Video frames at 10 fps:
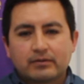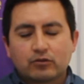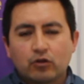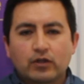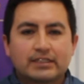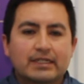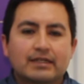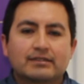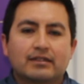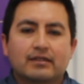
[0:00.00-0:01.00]
Todo lo que
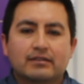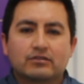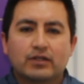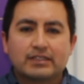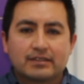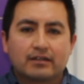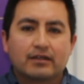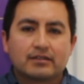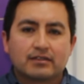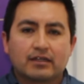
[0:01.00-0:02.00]
eh, son las
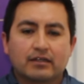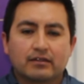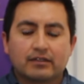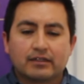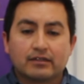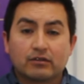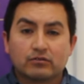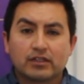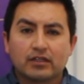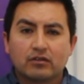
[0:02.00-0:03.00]
estrategias de,
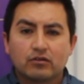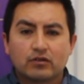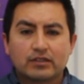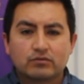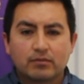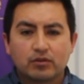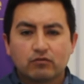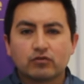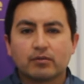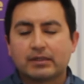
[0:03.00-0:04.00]
contenido es un ámbito
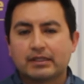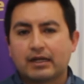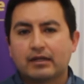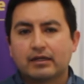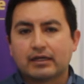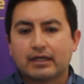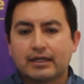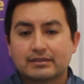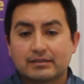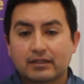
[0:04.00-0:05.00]
fundamental en
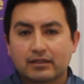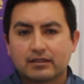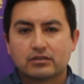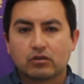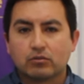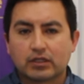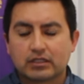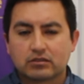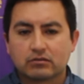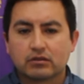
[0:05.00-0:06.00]
las estrategias de
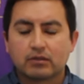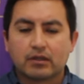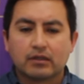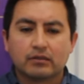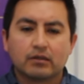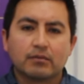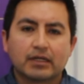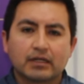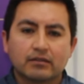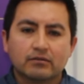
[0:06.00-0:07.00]
comunicación de una,
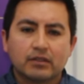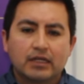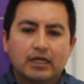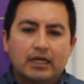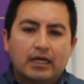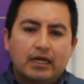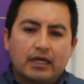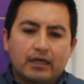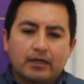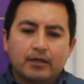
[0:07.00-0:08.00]
marca. ¿no?
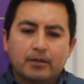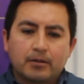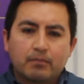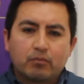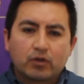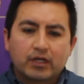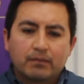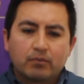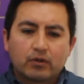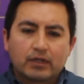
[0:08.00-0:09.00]
Eh, ¿Por qué?
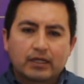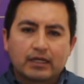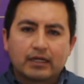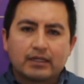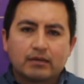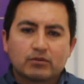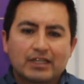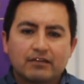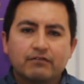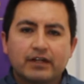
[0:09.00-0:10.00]
Porque, digamos, a
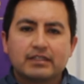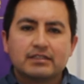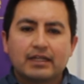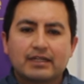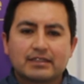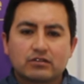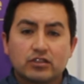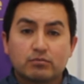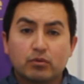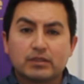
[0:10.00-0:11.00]
diferencia de las
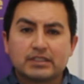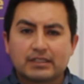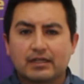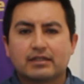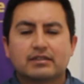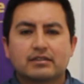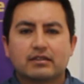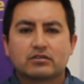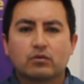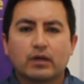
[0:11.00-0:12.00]
acciones publicitarias, en
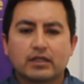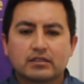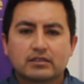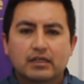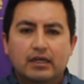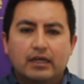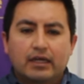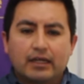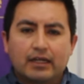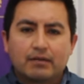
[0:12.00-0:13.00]
las cuales
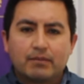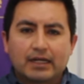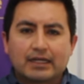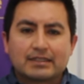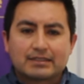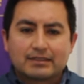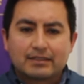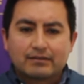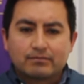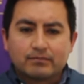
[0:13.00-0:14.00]
eh, las marcas
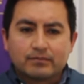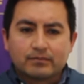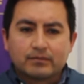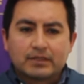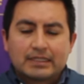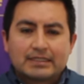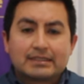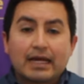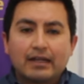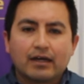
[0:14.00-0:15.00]
mm,
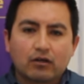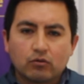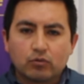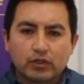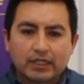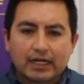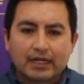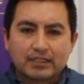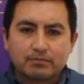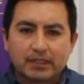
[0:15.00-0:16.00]
salen a
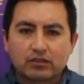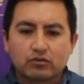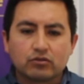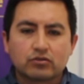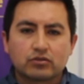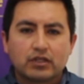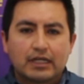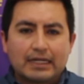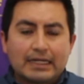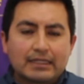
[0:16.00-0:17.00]
comunicar aspectos
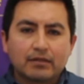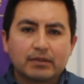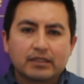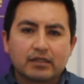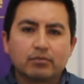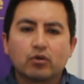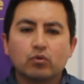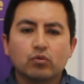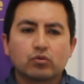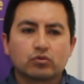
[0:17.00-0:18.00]
netamente de
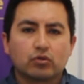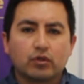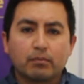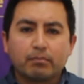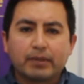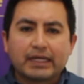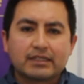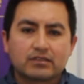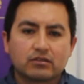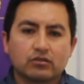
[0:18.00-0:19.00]
producto, de
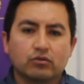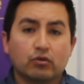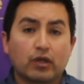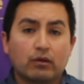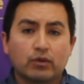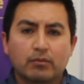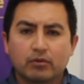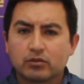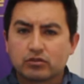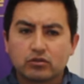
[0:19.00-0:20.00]
precio, de alguna
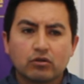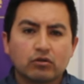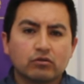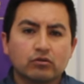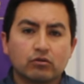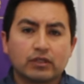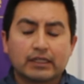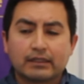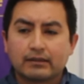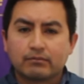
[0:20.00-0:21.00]
promoción o
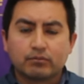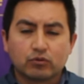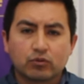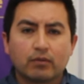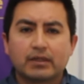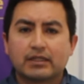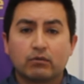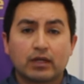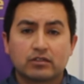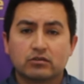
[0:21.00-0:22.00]
de puntualmente
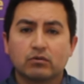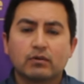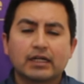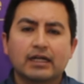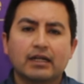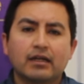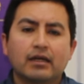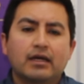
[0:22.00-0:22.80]
alguna acción en un canal,